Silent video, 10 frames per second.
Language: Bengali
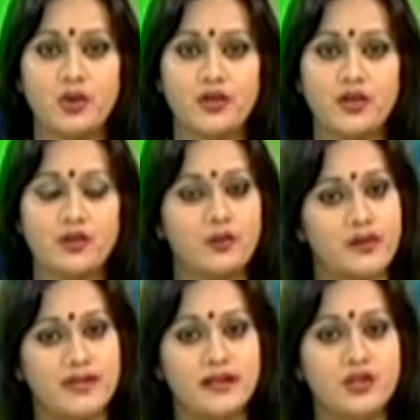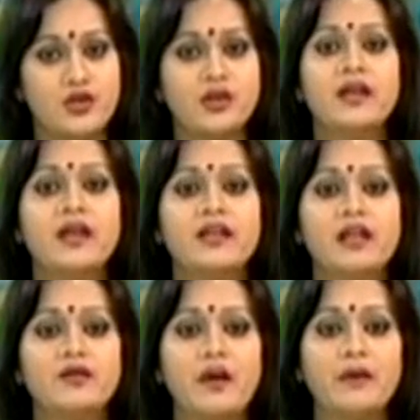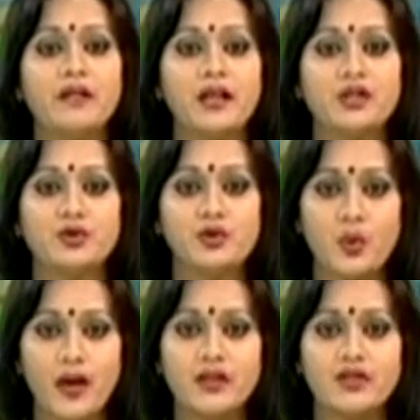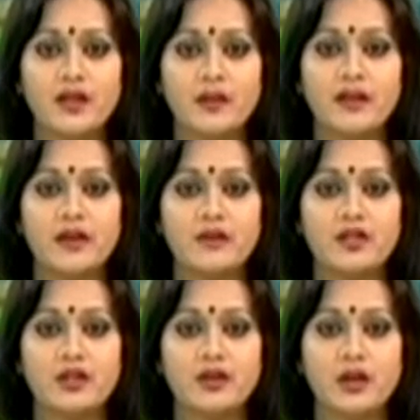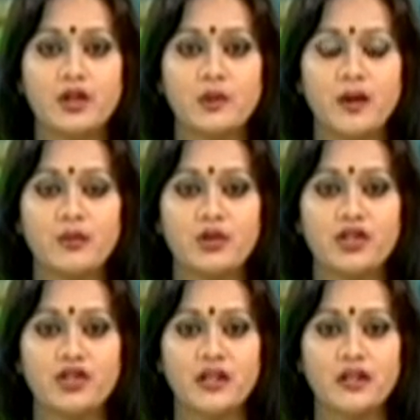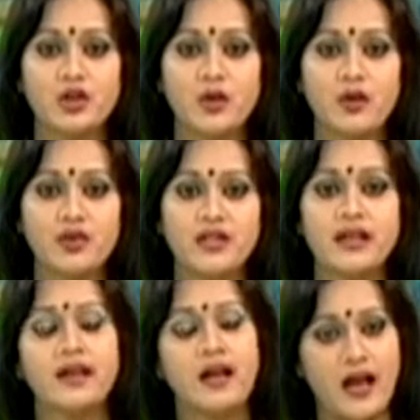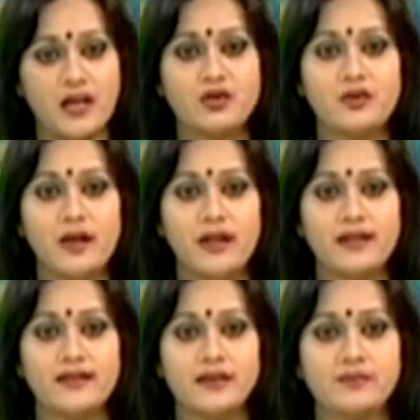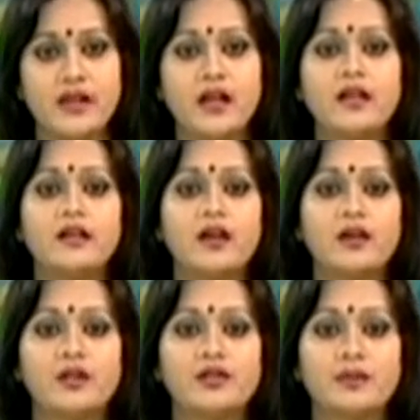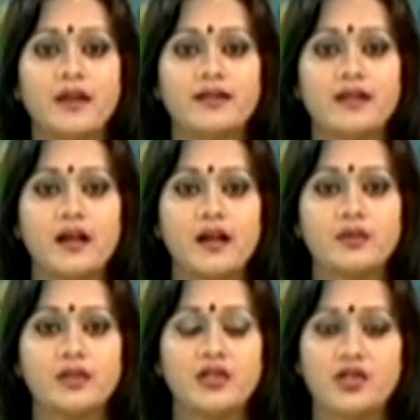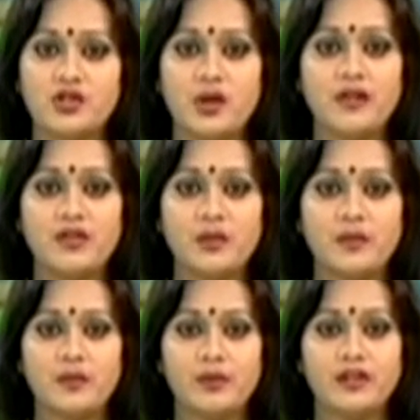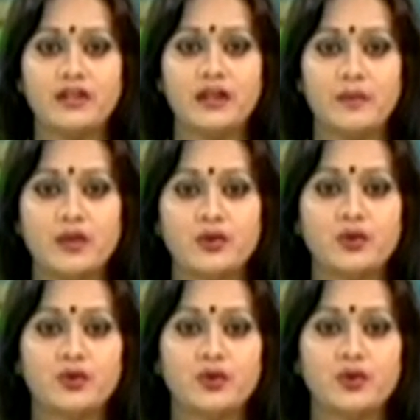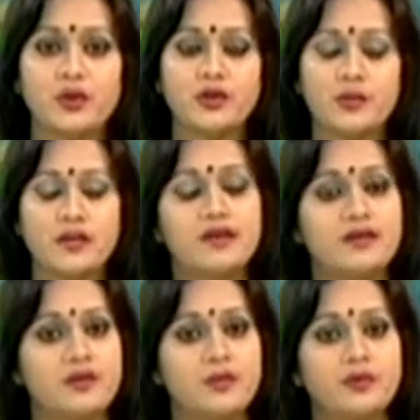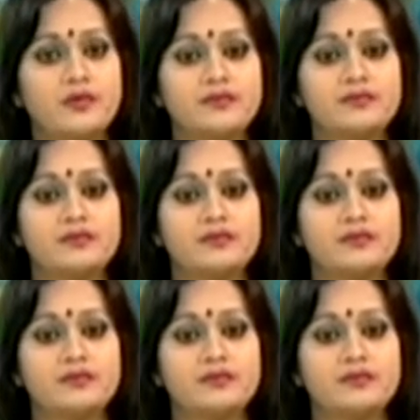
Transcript: সংঘর্ষে নিহত হয়েছে তিনজন নীলফামারীতে একশো চুয়াল্লিশ ধারা ভেঙে মিছিল করার সময় পুলিশের সাথে সংঘর্ষে একজন মারা গেছেন নারায়ণগঞ্জে বাসে আগুন দিয়েছে জামায়াত শিবির প্রতিনিধিদের পাঠক তথ্য তোলা ছবি নিয়ে ডেস্ক রিপোর্ট